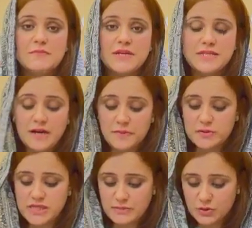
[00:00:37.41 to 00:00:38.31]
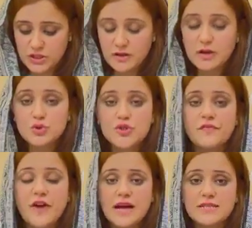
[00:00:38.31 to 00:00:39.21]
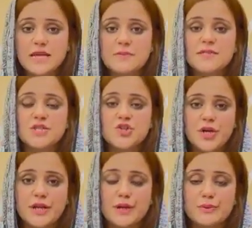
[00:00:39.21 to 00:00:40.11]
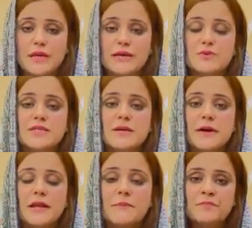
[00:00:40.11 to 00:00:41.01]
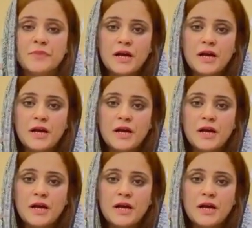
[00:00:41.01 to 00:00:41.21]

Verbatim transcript: मीडिया पे उसकी मैं कुछ कुछ फैक्ट्स आपके साथ शेयर करूंगी लेकिन उससे पहले